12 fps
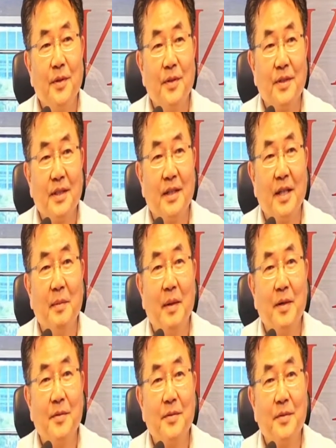거기서 이렇게
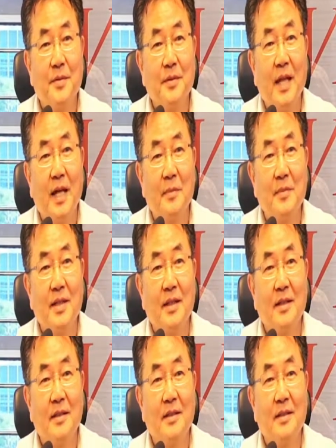마우스로 다음
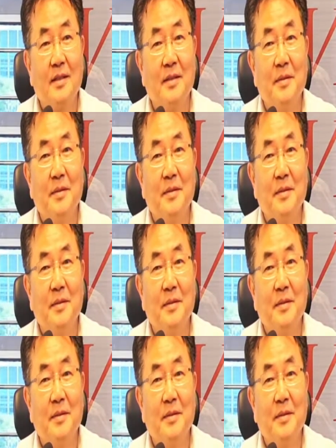장을